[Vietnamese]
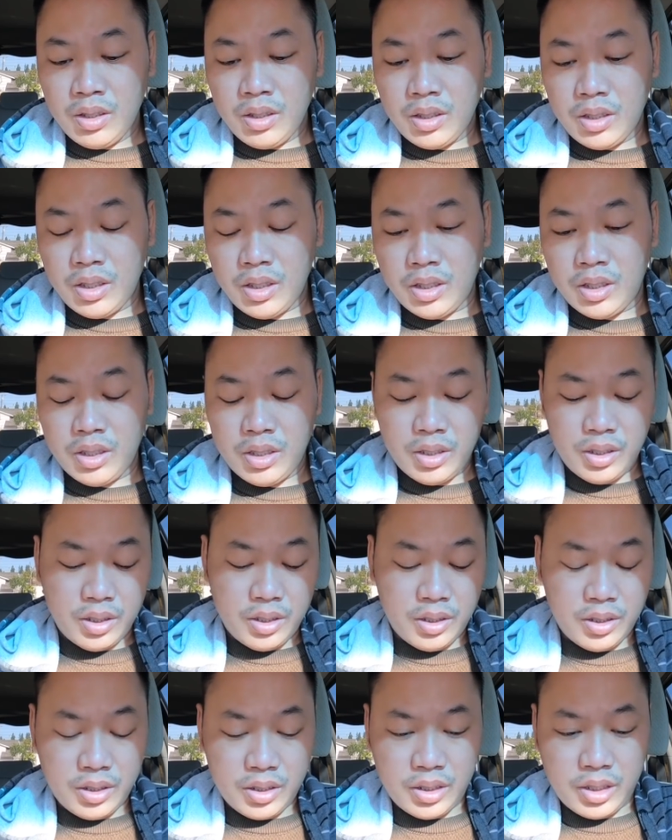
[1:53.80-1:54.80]
à,
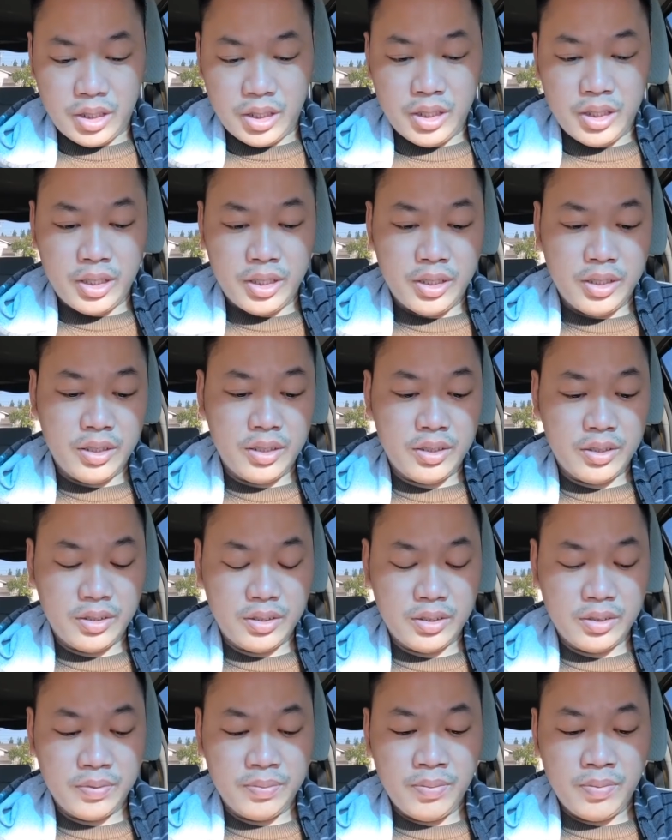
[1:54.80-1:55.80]
để à,
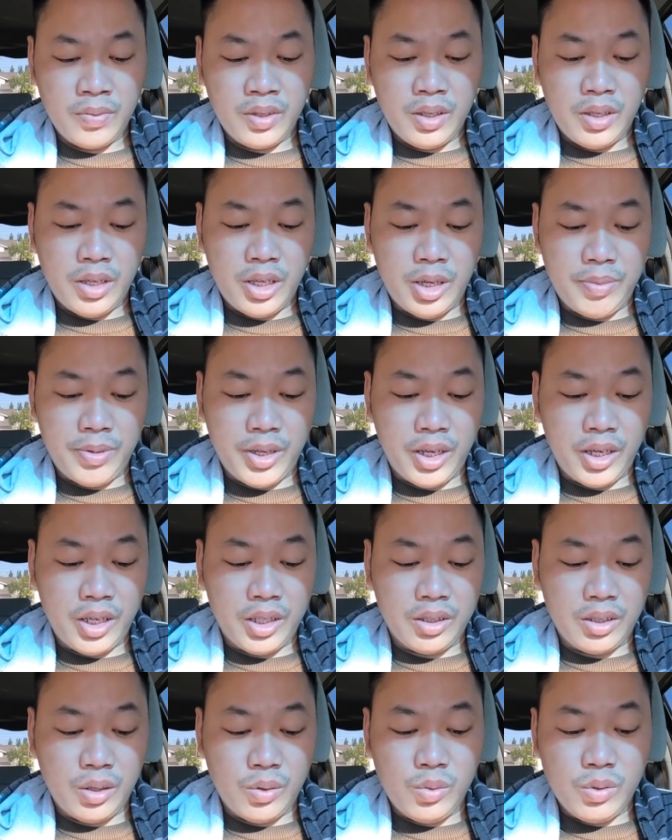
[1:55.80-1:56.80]
em nhắn
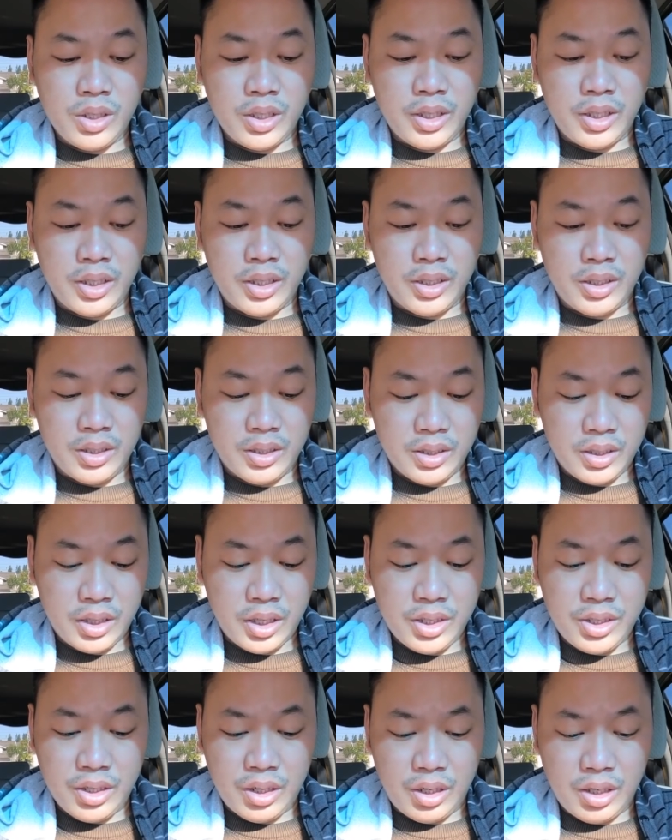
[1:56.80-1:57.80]
anh Tú coi à,
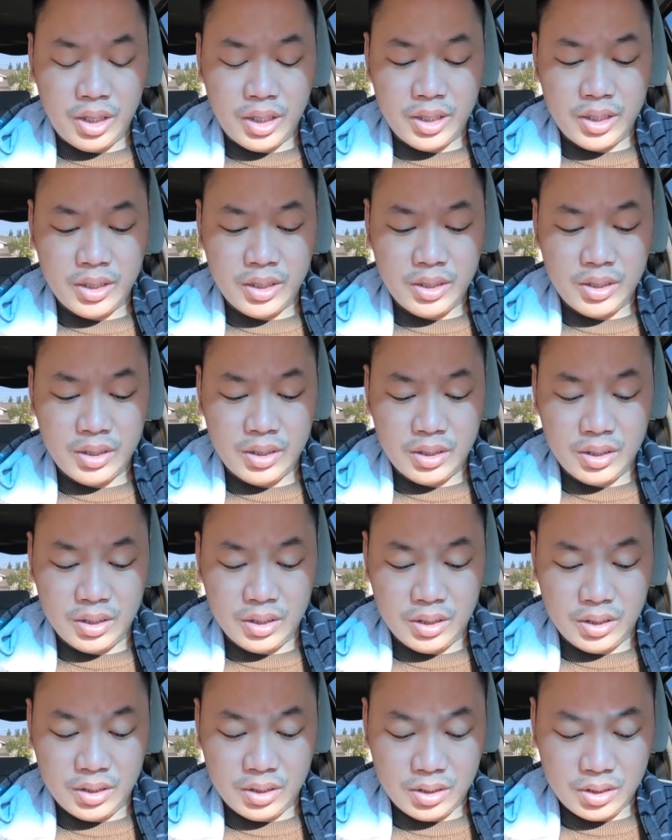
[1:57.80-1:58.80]
cái cho
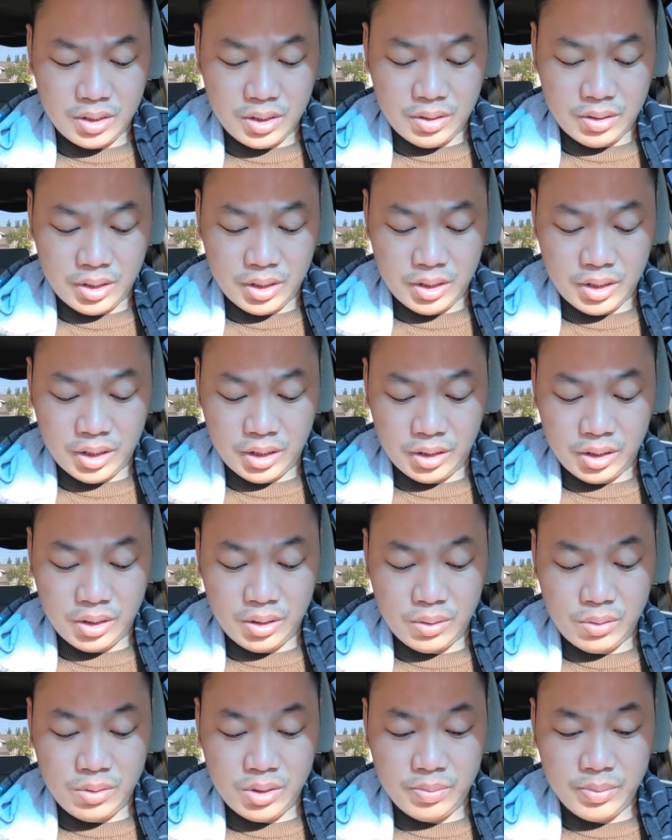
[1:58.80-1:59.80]
à, đâu rồi, anh hàng
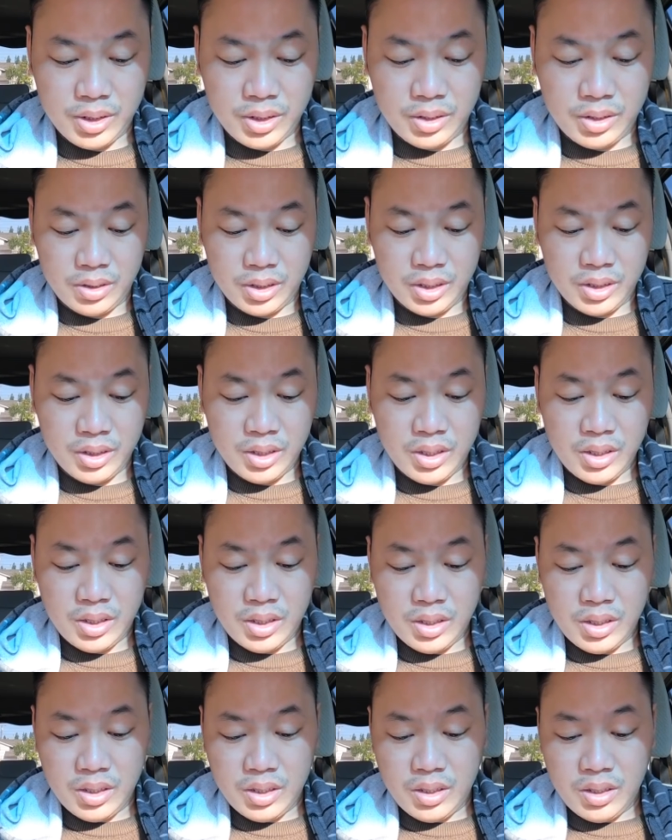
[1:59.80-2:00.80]
cái Tú đã mất rồi
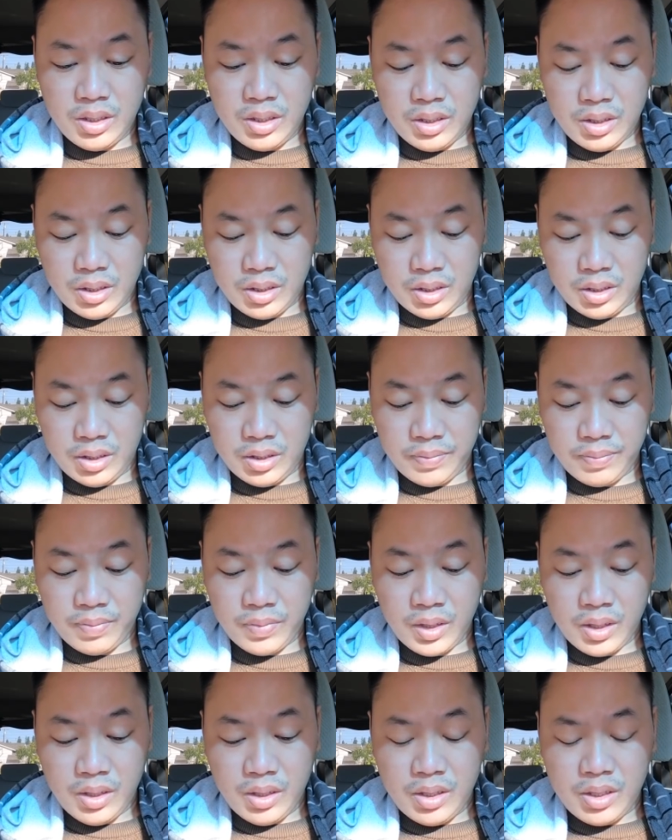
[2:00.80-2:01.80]
à,
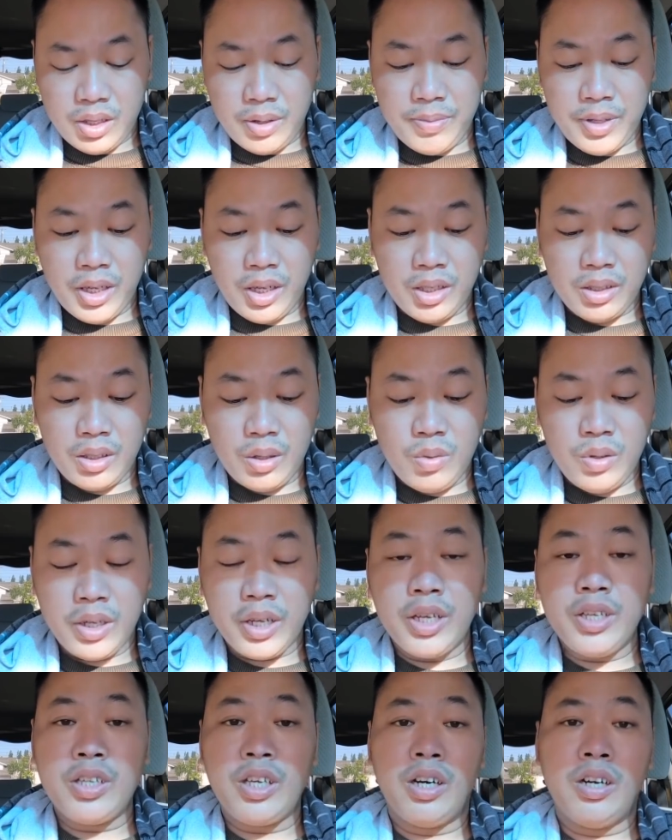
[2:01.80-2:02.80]
em nhắn anh Tú
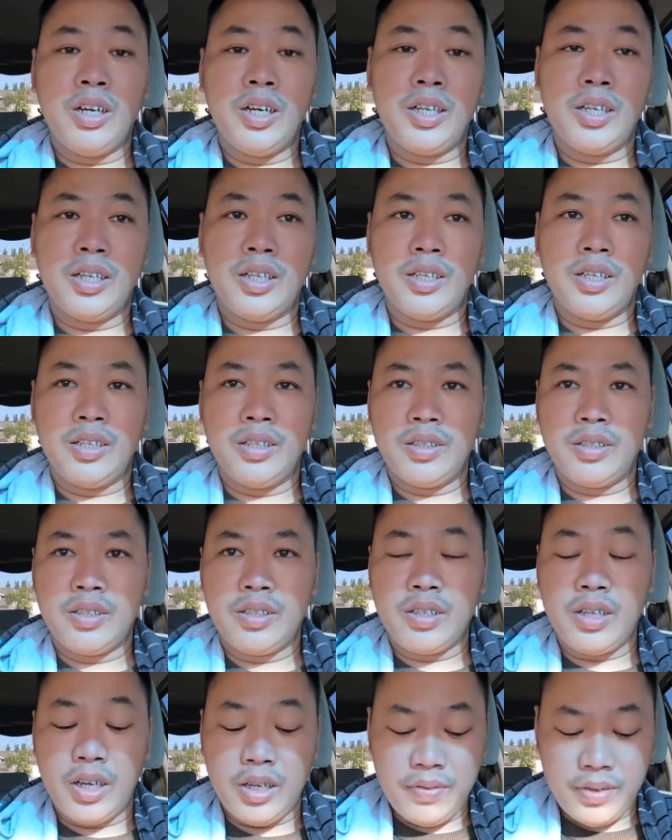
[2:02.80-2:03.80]
về cái cho à,
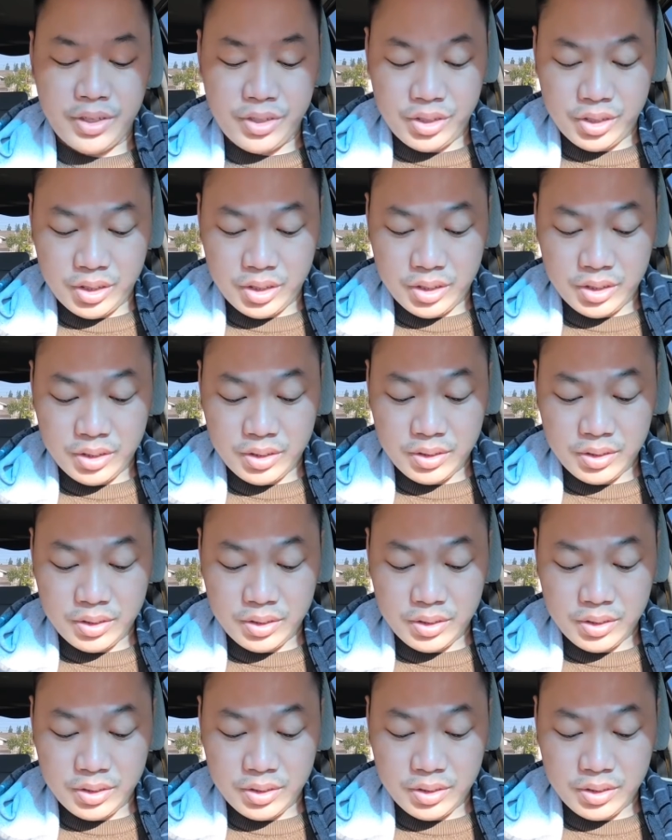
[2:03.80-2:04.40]
gửi về chưa